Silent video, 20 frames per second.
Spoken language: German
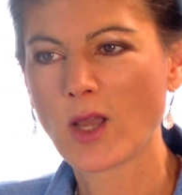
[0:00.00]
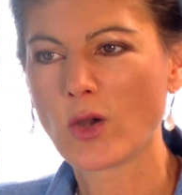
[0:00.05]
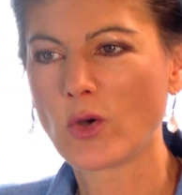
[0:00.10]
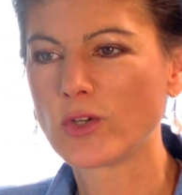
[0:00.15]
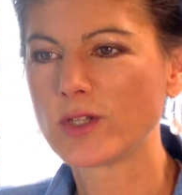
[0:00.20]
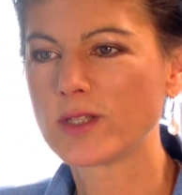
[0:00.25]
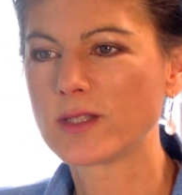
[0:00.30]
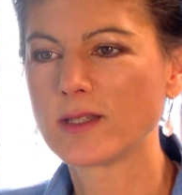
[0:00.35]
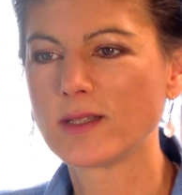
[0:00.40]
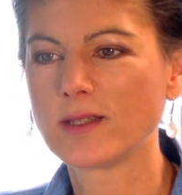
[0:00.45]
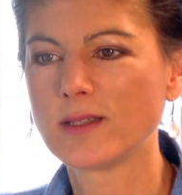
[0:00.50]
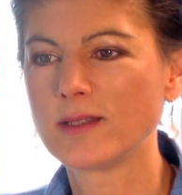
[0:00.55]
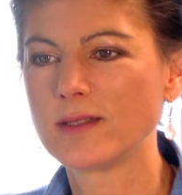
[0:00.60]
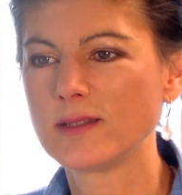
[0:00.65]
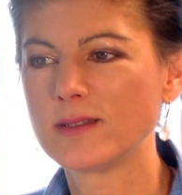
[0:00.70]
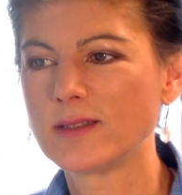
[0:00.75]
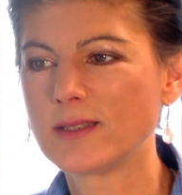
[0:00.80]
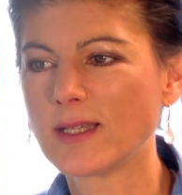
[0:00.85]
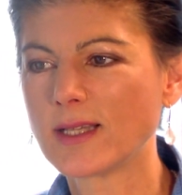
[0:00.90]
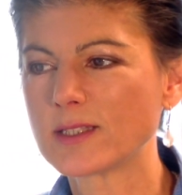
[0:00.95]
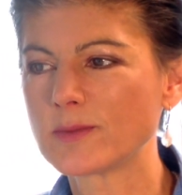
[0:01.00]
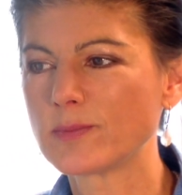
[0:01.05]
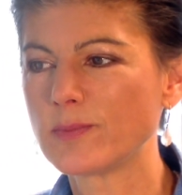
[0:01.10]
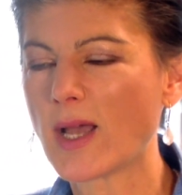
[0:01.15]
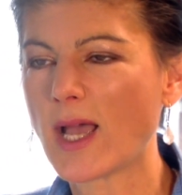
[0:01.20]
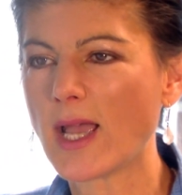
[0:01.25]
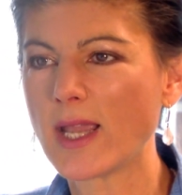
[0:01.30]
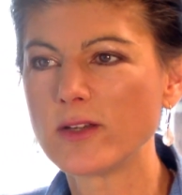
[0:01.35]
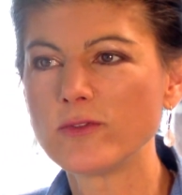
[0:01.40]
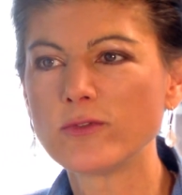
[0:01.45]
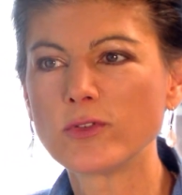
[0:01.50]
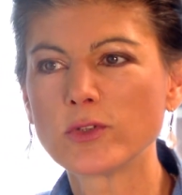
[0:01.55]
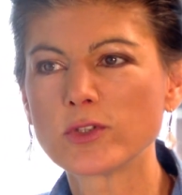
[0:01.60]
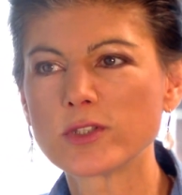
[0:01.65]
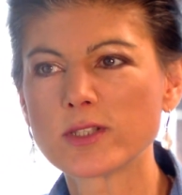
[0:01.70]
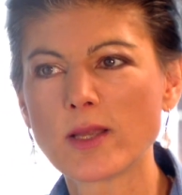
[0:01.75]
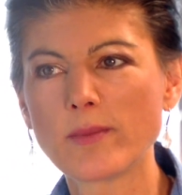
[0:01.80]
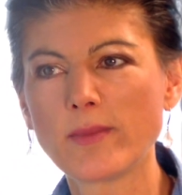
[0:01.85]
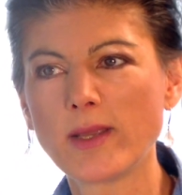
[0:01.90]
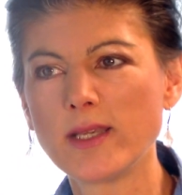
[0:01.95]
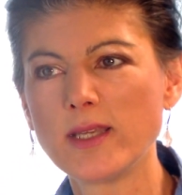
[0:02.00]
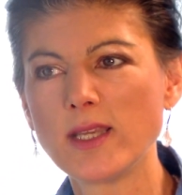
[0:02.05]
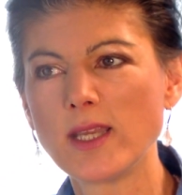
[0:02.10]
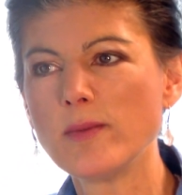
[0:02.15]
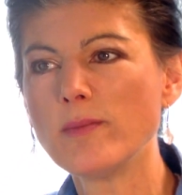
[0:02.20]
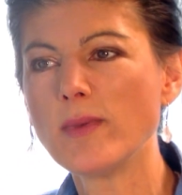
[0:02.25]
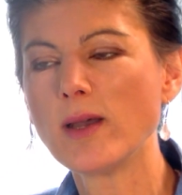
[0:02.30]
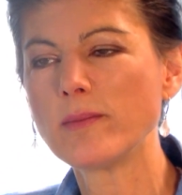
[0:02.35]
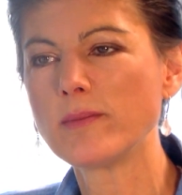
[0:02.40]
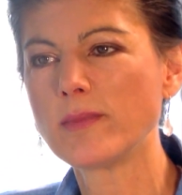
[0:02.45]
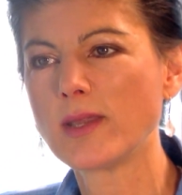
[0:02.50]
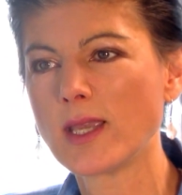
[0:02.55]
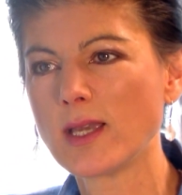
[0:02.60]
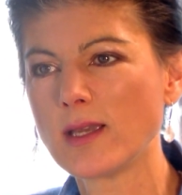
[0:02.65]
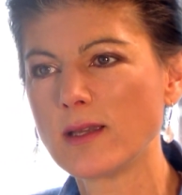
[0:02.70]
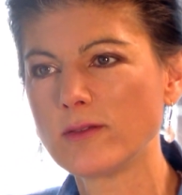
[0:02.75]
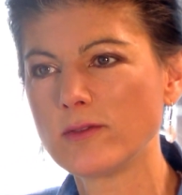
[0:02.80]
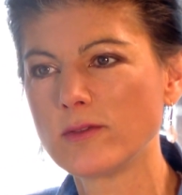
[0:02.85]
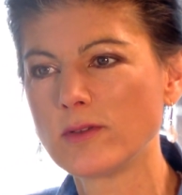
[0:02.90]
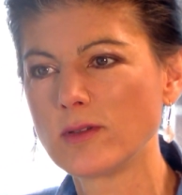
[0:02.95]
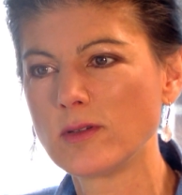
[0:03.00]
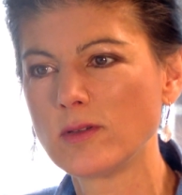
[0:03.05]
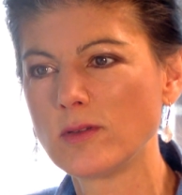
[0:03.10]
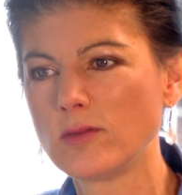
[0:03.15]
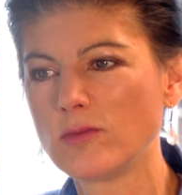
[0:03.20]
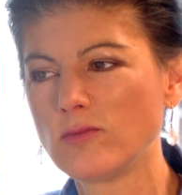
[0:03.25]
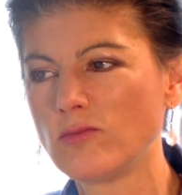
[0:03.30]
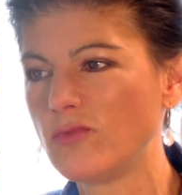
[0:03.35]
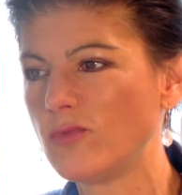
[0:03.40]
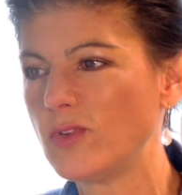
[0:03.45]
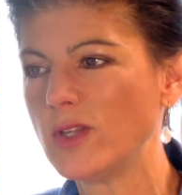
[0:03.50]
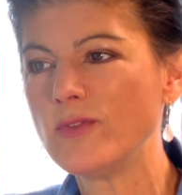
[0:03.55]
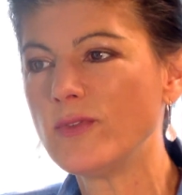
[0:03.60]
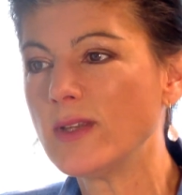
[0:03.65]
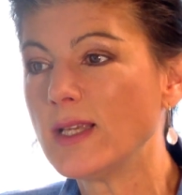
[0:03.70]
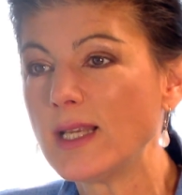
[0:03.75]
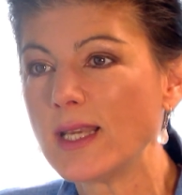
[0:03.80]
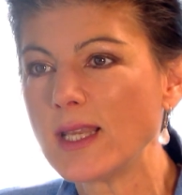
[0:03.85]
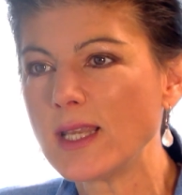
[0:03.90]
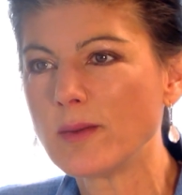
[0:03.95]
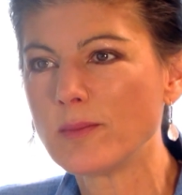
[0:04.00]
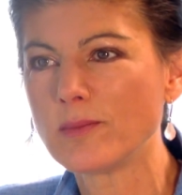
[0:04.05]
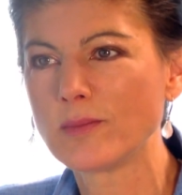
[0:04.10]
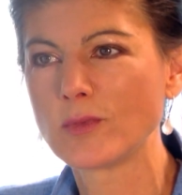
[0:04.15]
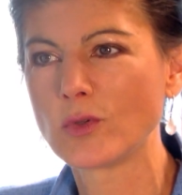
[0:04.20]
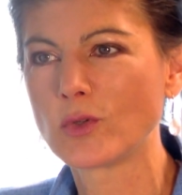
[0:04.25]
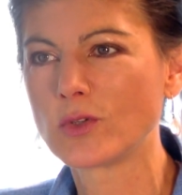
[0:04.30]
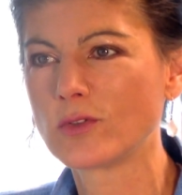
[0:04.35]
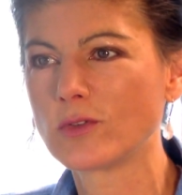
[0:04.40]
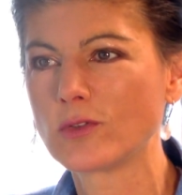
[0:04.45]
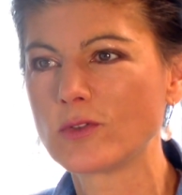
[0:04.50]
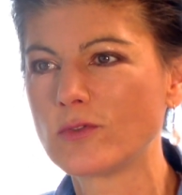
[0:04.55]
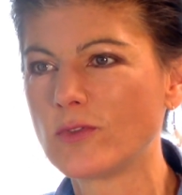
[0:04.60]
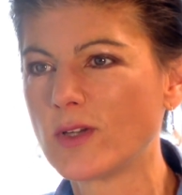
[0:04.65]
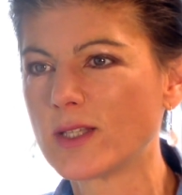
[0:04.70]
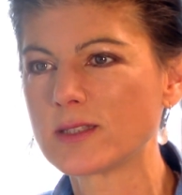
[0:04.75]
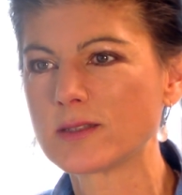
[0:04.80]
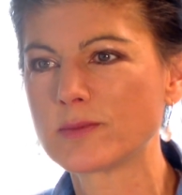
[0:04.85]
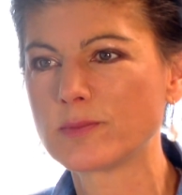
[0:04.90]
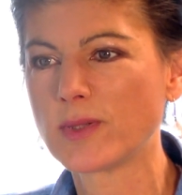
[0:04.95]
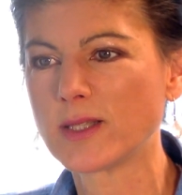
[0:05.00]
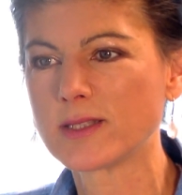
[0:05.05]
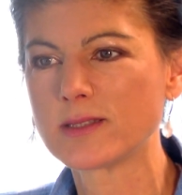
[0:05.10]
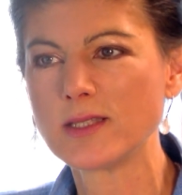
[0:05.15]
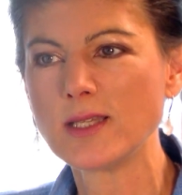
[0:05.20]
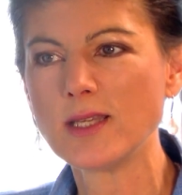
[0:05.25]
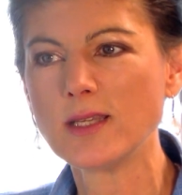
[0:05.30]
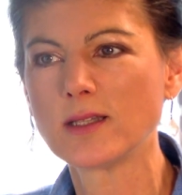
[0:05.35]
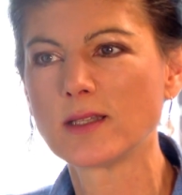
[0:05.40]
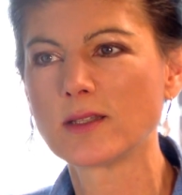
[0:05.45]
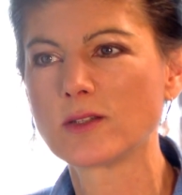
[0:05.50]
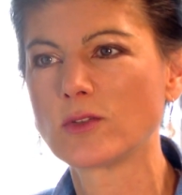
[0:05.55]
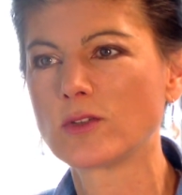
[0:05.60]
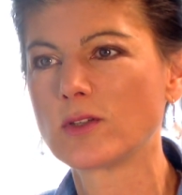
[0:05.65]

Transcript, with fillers: Und äh, das beeinflusst am Ende immer mehr, äh, wie wir leben und, und was passiert.